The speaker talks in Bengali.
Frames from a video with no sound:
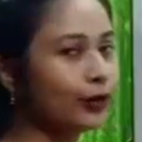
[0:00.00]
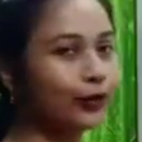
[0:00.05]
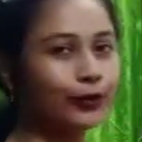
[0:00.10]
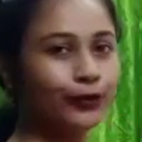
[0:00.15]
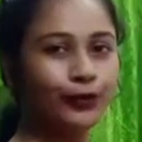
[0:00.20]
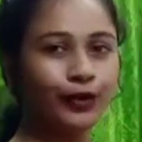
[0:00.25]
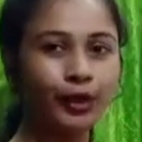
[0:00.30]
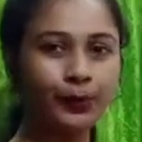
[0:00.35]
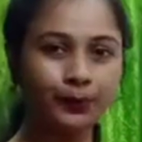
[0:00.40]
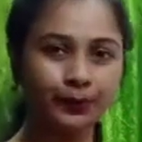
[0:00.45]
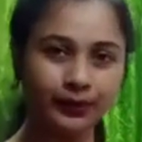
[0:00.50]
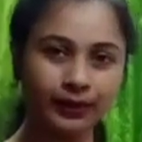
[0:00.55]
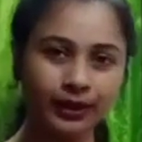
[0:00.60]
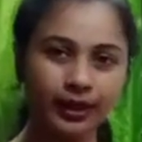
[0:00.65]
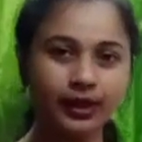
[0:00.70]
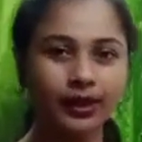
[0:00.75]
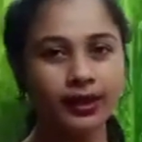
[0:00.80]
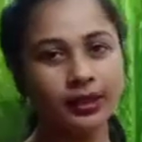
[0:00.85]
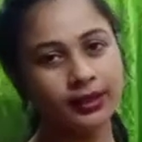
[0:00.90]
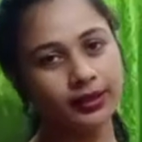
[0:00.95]

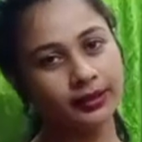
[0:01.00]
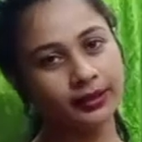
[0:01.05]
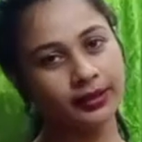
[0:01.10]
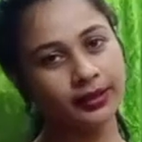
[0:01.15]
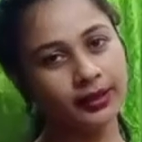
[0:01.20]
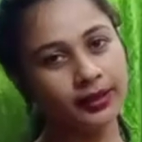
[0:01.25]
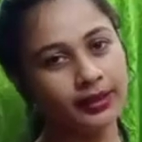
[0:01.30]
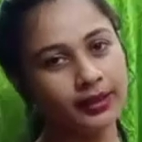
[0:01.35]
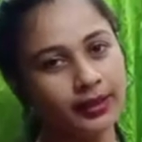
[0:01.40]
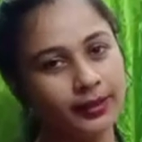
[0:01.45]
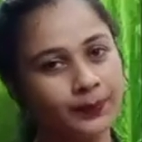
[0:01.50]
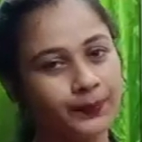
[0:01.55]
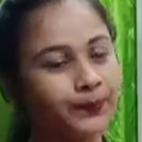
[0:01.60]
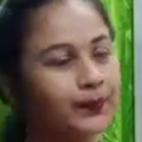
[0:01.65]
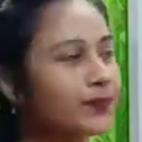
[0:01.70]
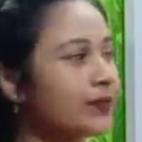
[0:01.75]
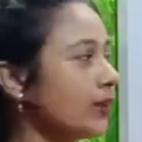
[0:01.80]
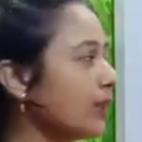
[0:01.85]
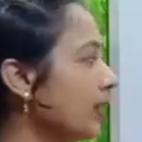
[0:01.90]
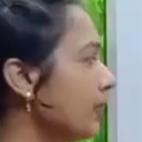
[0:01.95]
ফিফটি থ্রি
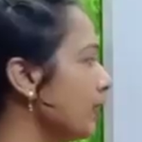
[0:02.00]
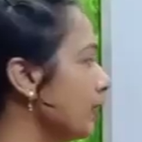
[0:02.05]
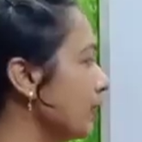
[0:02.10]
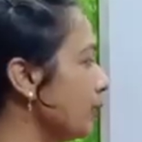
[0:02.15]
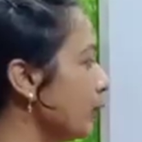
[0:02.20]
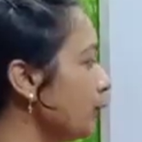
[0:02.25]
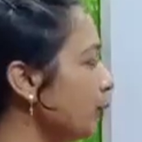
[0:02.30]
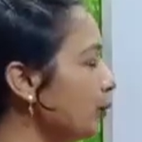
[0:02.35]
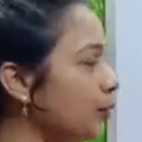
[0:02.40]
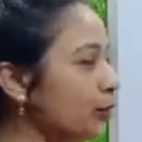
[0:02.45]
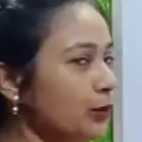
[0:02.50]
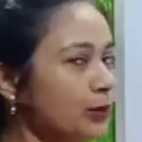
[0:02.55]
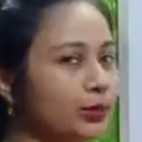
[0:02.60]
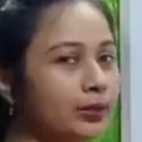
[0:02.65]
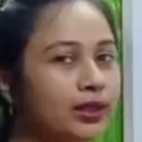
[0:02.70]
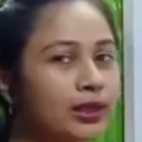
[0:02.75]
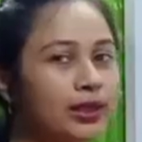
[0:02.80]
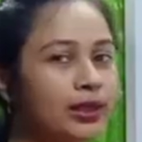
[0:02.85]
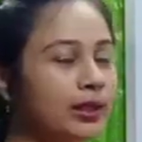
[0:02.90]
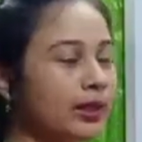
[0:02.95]
তো
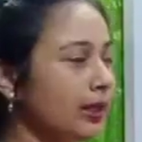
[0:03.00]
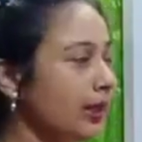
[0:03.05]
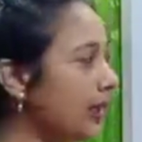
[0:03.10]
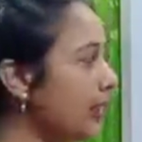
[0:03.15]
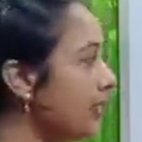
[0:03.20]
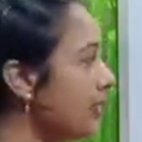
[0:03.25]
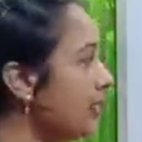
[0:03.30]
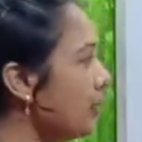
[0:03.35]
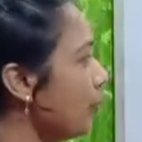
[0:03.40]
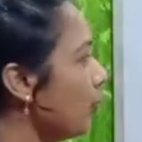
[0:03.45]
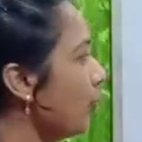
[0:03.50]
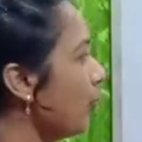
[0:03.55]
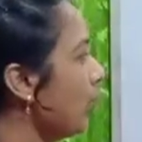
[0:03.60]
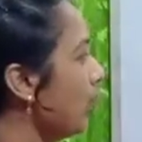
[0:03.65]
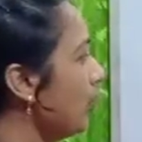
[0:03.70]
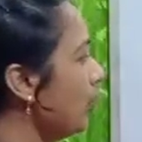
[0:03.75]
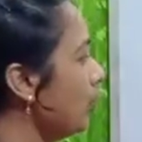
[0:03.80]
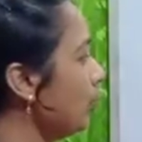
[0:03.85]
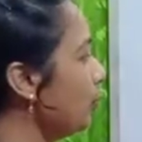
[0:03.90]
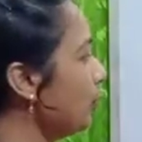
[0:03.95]
বন্ধুরা এই যে
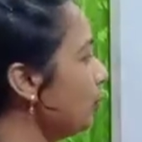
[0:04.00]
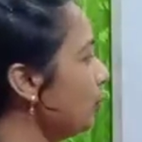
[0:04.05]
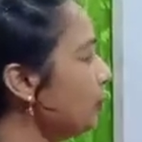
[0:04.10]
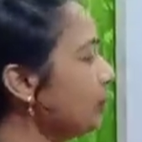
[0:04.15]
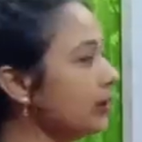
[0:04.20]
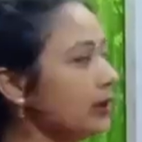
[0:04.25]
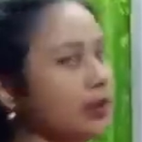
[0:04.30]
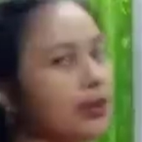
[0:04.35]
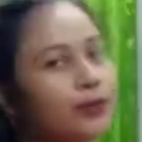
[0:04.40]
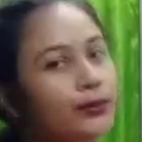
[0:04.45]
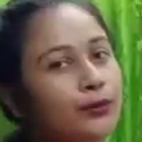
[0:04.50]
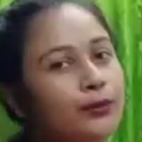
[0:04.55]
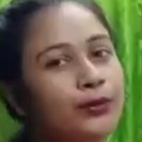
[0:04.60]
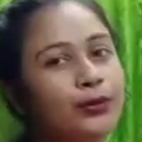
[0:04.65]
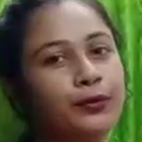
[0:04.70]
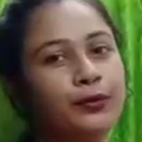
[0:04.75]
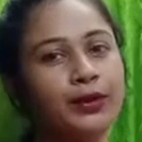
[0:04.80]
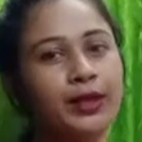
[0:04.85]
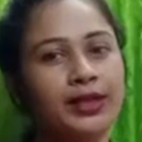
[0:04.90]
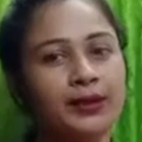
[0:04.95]
ওয়ান টু থ্রি ফোর
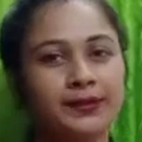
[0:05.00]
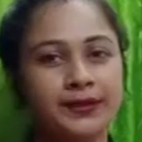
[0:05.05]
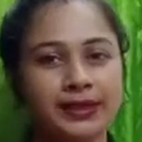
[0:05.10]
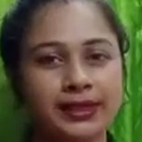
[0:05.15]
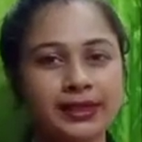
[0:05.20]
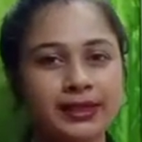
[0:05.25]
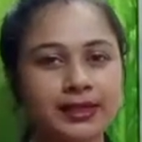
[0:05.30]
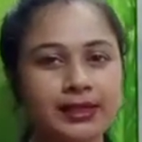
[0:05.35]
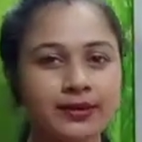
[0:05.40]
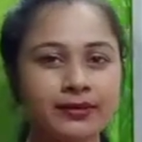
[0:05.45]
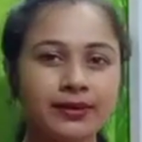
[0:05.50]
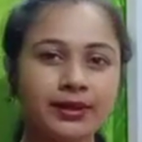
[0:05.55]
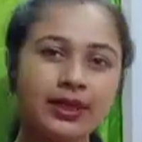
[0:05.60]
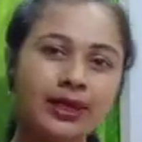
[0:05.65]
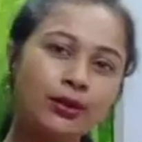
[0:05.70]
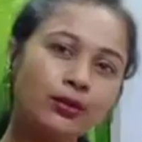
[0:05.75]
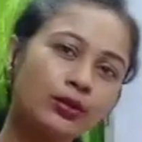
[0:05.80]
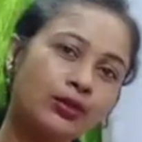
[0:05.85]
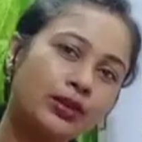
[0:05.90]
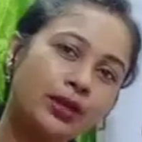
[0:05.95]
ফাইভ সিক্স সেভেন
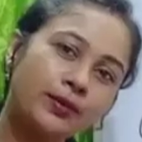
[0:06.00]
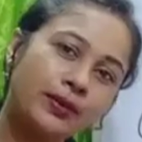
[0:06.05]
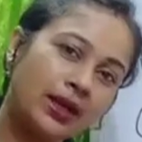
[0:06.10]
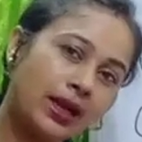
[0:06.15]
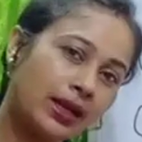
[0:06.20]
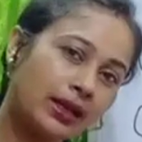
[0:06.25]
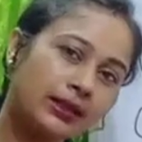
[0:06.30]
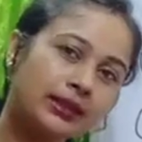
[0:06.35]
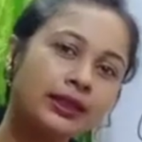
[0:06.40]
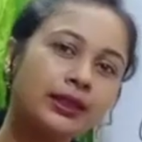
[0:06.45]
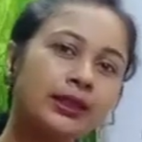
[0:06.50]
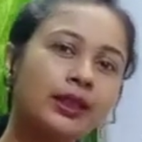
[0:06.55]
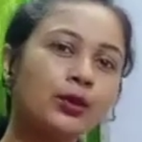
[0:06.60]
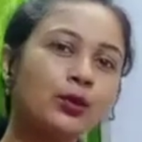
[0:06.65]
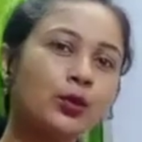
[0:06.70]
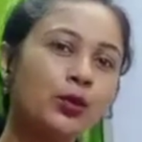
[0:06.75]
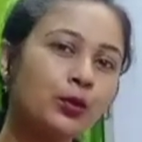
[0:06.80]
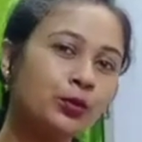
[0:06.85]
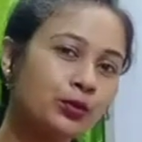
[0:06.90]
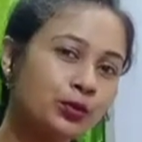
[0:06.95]
এগুলো তো আমরা আগে থেকে
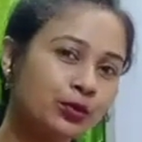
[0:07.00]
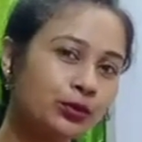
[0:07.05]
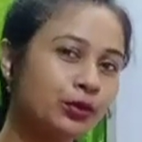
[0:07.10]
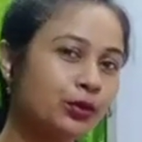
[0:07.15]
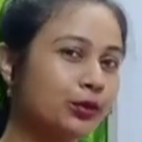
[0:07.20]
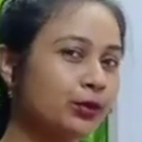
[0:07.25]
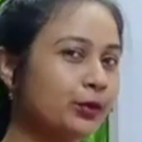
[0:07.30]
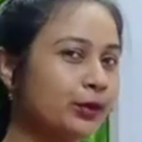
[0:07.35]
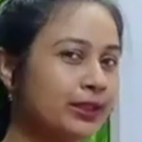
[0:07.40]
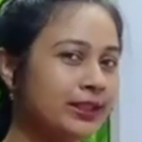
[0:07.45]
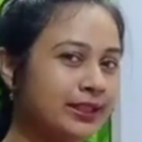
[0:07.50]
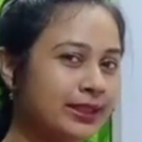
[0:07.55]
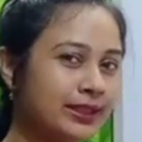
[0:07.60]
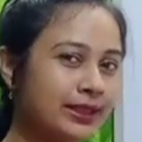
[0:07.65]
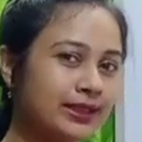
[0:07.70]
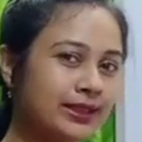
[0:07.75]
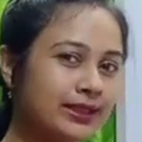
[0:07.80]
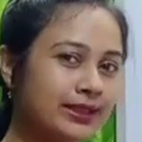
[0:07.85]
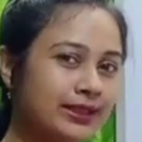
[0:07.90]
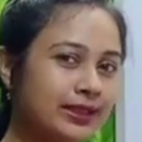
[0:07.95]
খুব সুন্দর করে
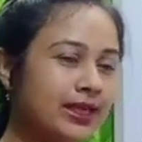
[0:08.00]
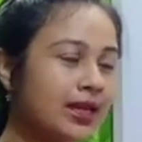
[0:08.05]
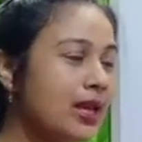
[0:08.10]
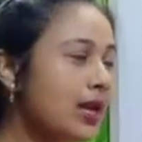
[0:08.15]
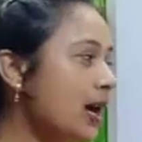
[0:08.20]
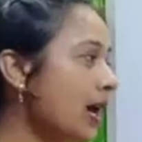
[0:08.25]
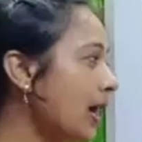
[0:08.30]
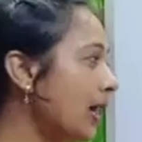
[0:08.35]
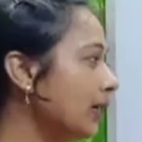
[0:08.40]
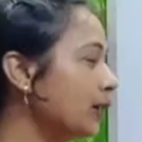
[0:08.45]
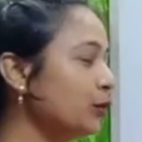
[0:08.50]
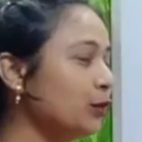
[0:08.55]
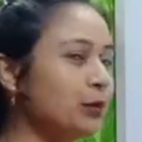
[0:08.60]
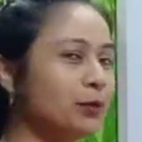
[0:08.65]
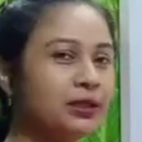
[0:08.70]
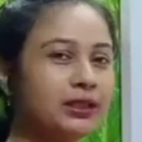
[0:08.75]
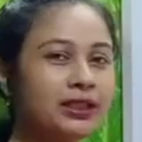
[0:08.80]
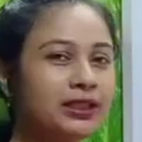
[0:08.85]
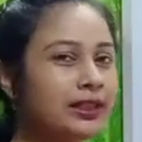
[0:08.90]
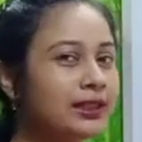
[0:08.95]
জেনে গেছি আর তো
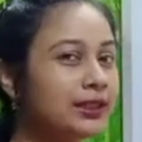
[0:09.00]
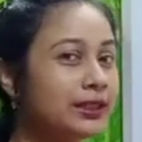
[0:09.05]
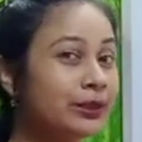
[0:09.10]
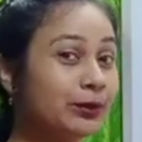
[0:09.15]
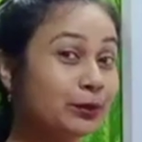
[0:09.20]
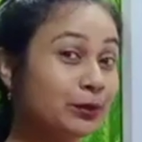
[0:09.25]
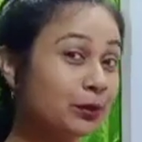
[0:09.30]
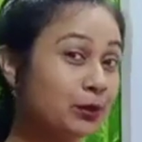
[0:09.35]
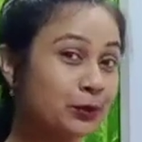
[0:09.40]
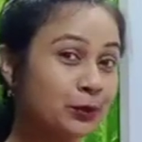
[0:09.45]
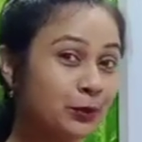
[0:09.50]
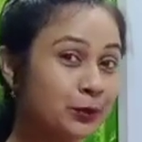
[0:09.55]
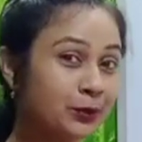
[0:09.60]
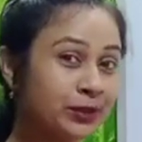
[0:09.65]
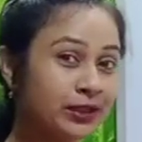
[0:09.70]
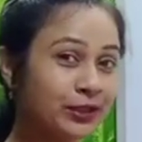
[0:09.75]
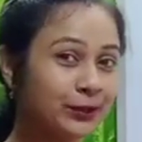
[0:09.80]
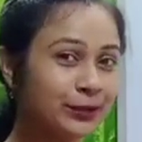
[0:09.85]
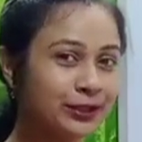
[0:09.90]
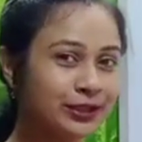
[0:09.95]
আমাদের লিখতে কোনো
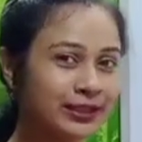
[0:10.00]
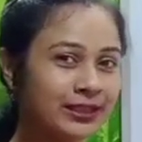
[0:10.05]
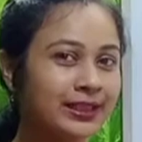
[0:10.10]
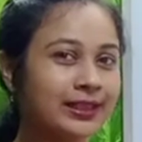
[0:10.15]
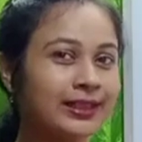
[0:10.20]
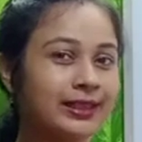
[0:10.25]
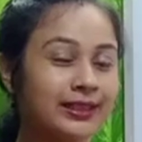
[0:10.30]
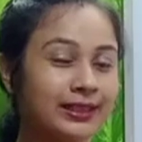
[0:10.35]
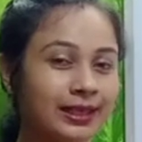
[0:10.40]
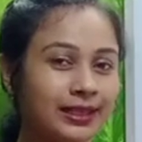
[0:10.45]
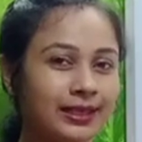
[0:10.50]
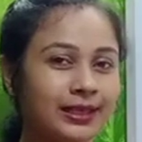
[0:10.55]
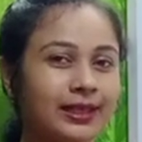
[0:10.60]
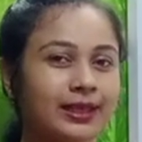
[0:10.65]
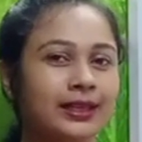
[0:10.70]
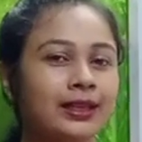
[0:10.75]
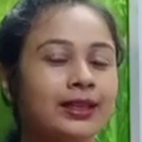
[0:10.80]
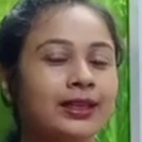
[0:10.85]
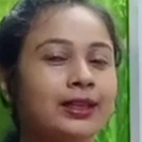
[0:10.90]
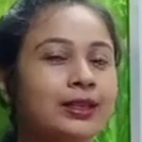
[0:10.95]
অসুবিধে হচ্ছে না তাই না
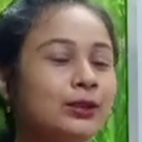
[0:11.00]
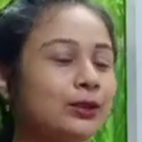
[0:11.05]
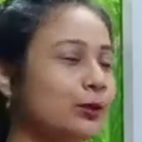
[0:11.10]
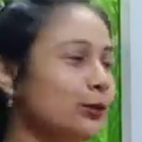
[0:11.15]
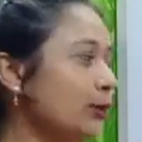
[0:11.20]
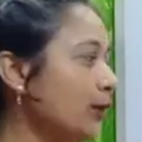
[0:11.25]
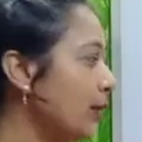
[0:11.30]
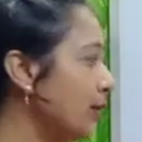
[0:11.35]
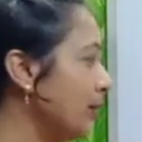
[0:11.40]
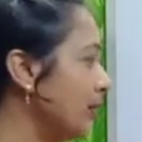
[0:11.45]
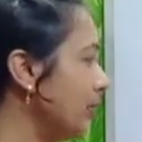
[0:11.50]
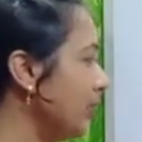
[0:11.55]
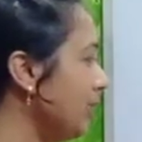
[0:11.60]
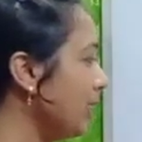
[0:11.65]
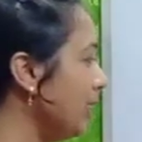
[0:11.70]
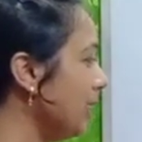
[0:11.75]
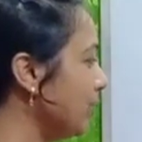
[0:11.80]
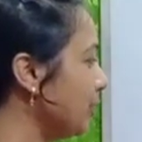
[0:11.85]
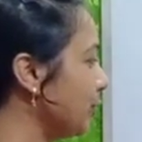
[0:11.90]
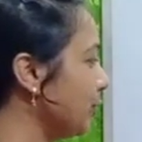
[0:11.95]
শুধু আমাদের
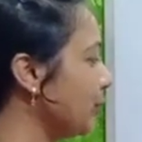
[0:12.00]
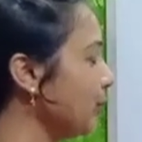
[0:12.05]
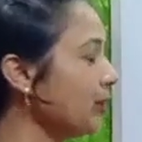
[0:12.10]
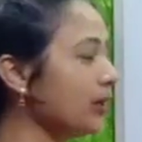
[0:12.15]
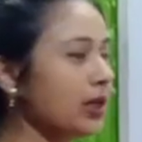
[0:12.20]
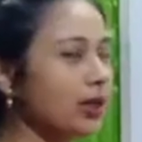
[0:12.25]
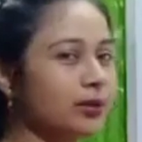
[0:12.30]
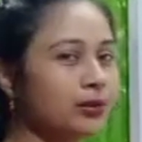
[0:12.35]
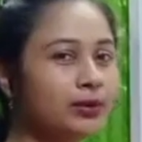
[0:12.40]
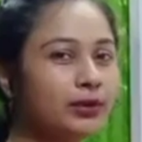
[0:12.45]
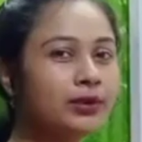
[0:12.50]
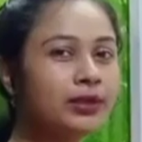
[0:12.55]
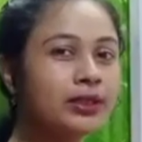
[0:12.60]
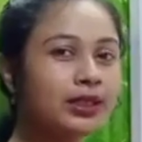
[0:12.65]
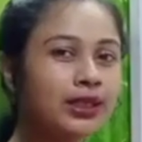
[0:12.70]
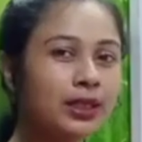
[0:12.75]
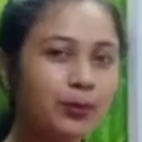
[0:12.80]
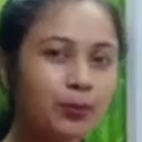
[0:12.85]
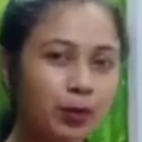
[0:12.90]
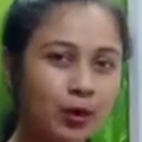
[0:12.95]
এই সংখ্যাগুলো
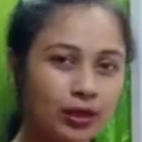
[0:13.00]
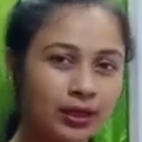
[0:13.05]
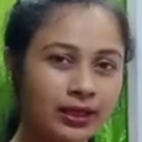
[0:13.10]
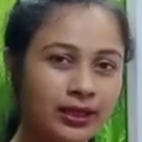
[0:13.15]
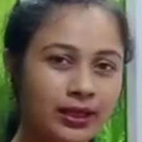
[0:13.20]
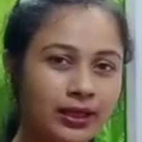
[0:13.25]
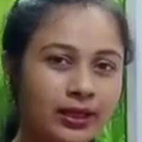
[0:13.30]
কি বলে